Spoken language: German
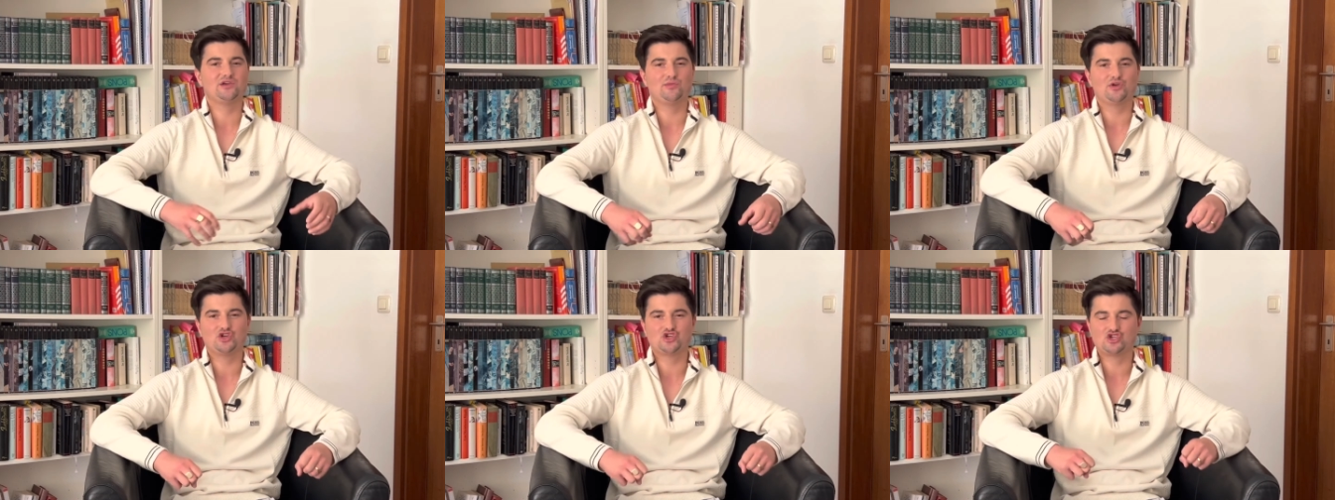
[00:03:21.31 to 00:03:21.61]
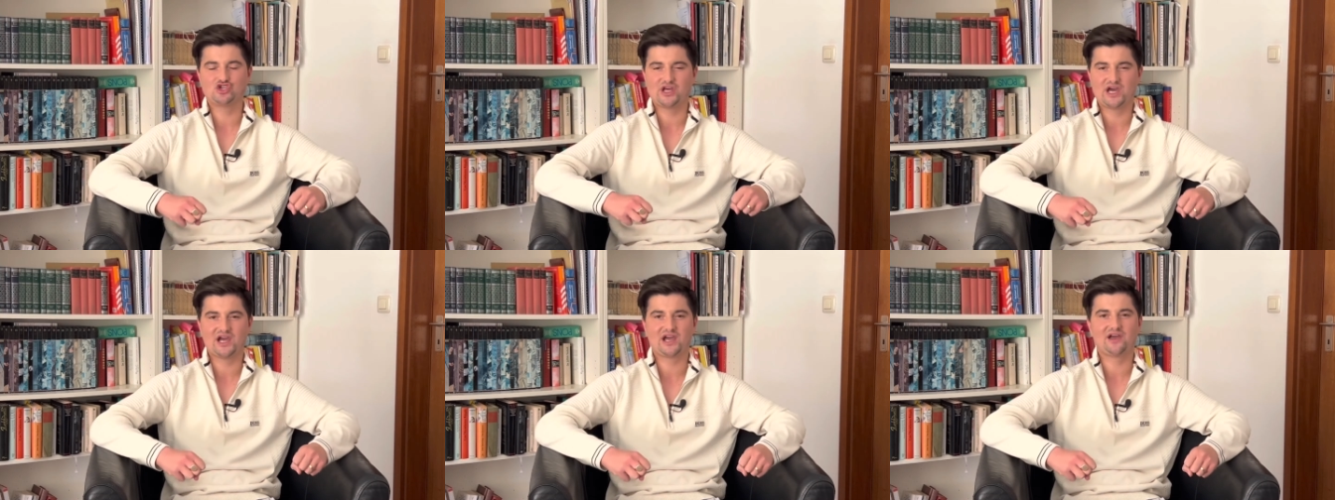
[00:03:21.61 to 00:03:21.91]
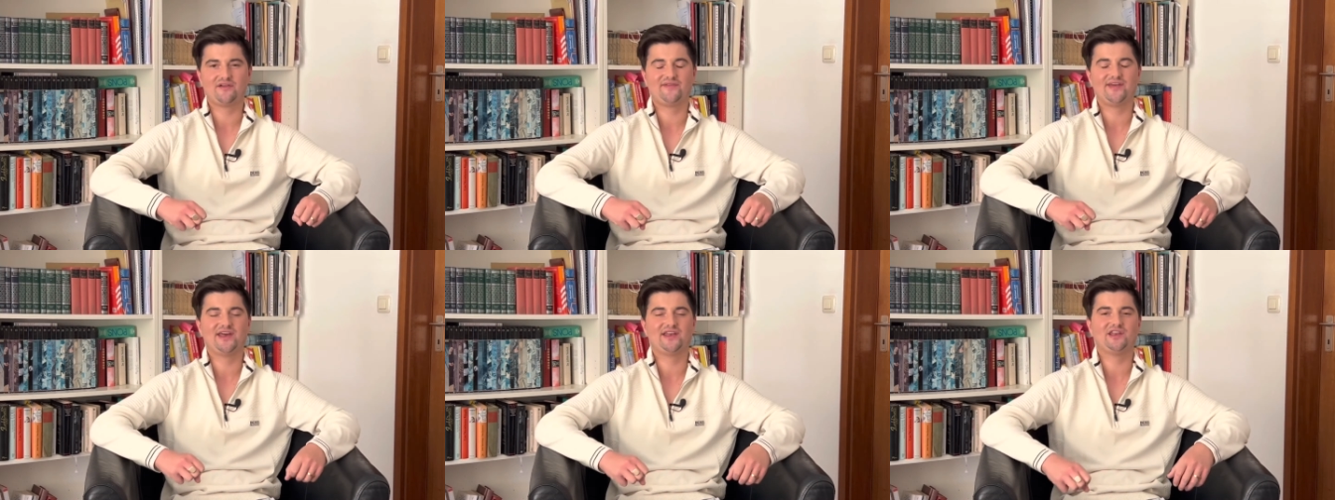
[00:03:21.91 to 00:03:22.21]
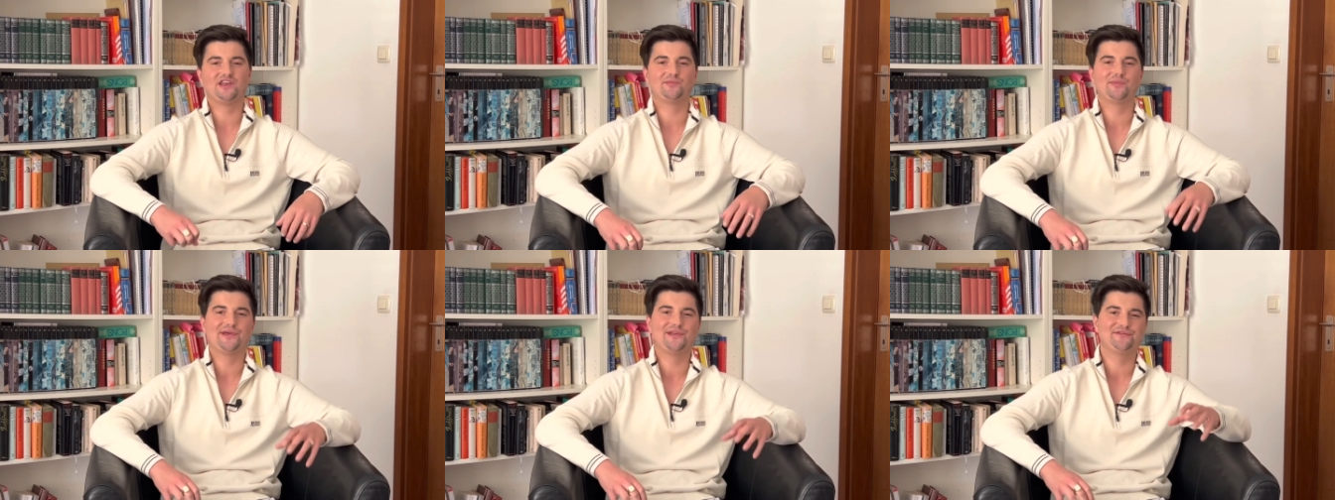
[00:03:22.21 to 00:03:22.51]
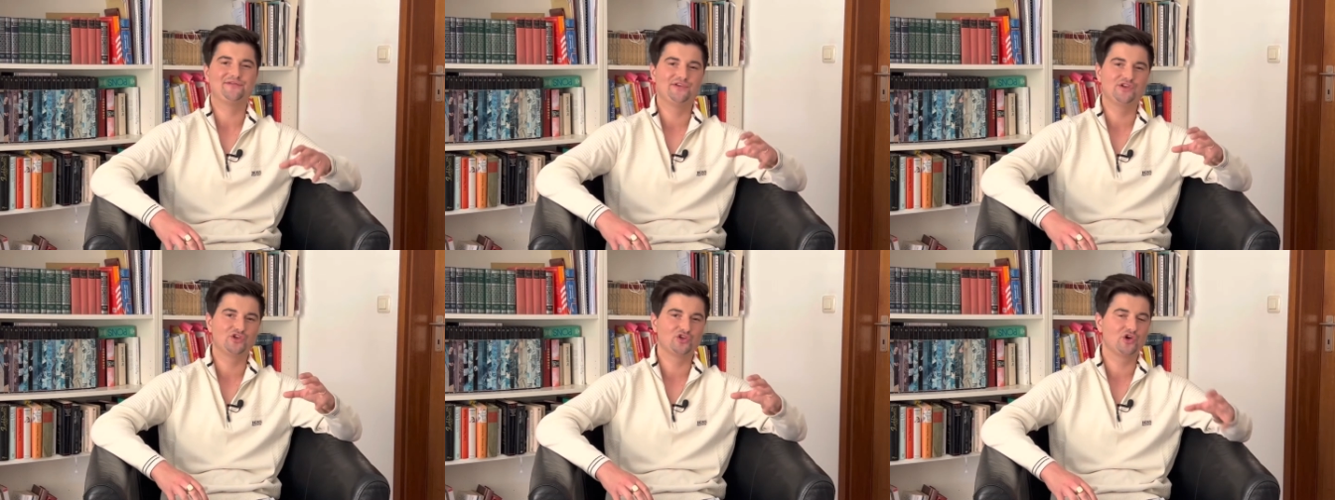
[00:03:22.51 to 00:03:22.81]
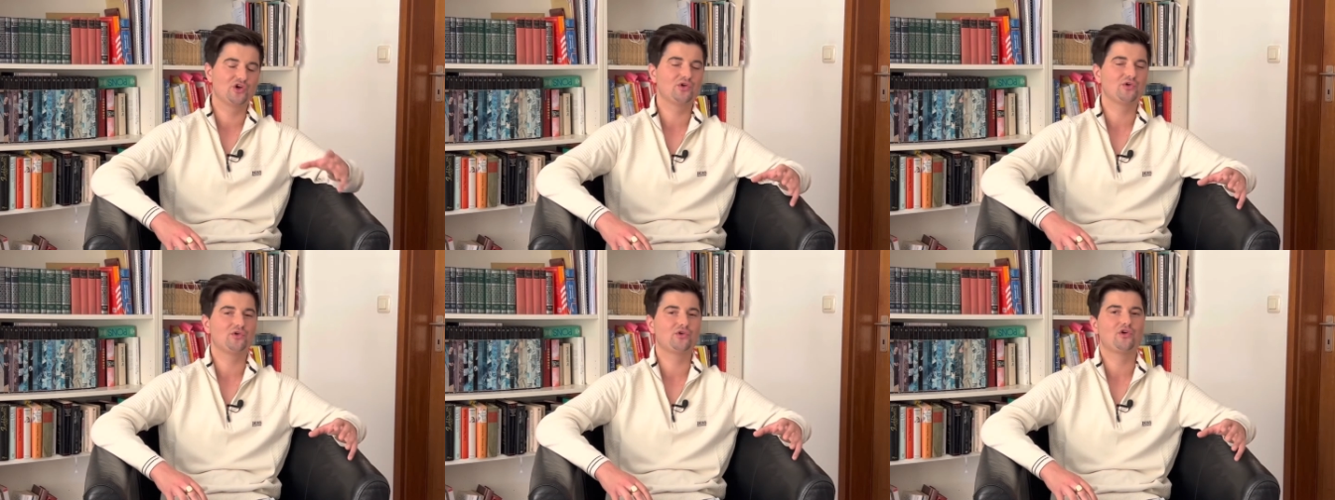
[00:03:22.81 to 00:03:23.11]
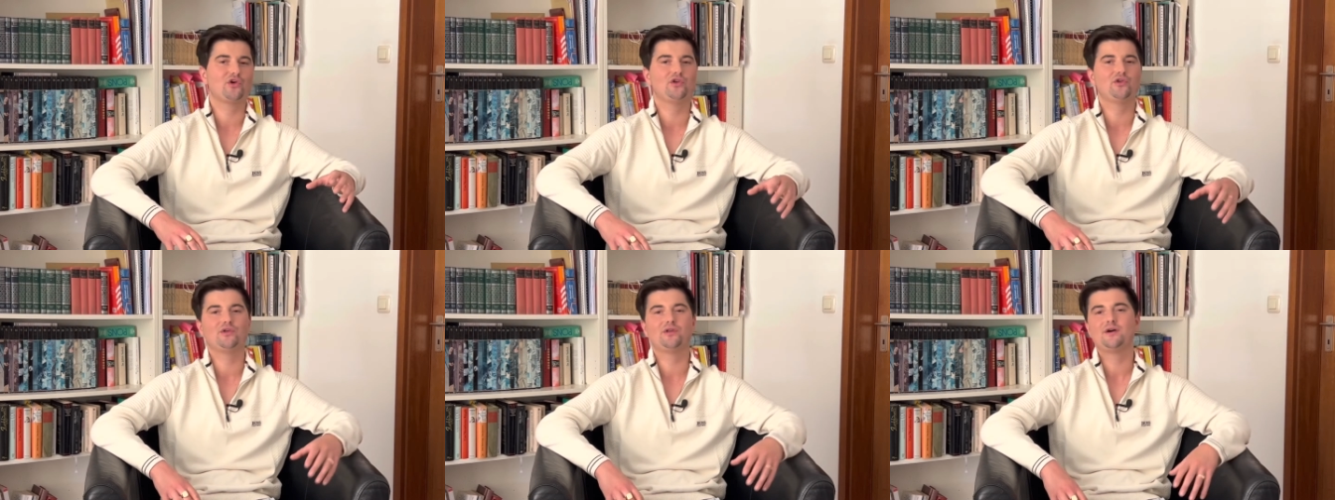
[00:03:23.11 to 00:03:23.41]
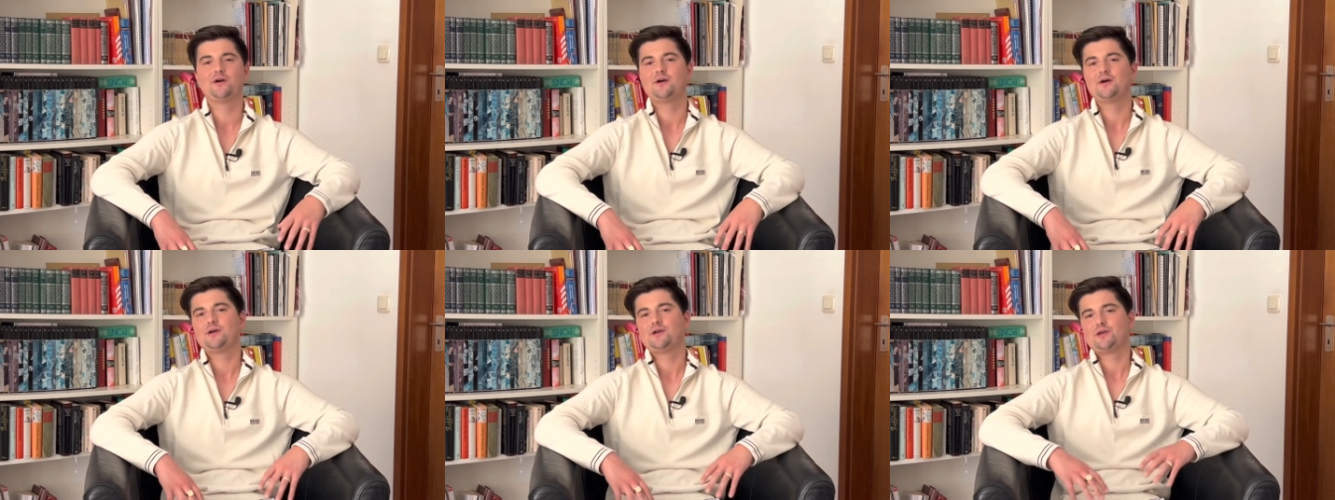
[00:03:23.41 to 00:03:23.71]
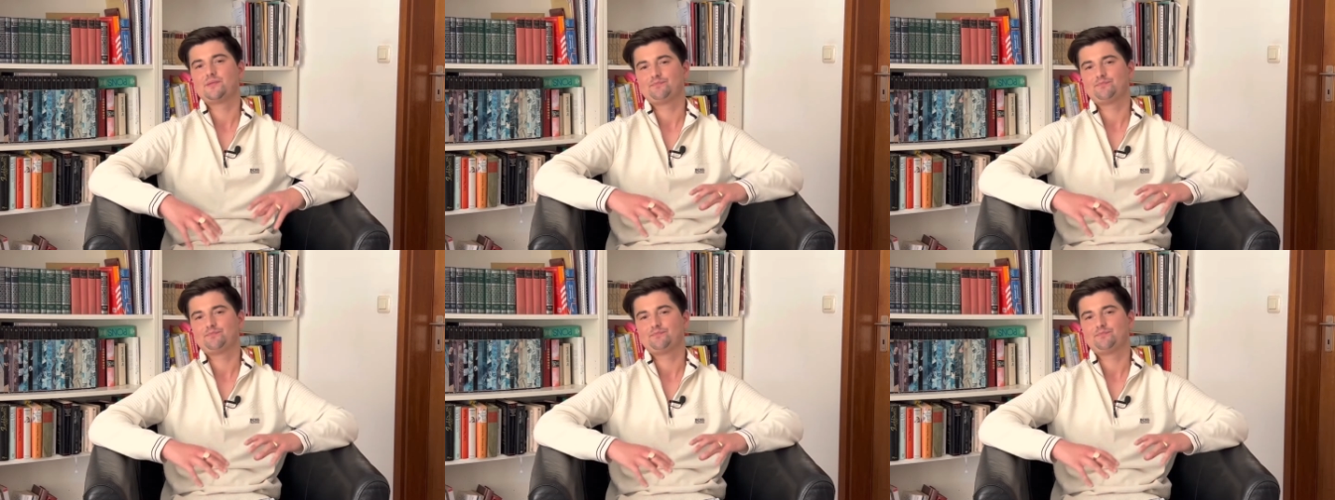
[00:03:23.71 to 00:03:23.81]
ich möchte stärker werden, ich möchte viel drücken können,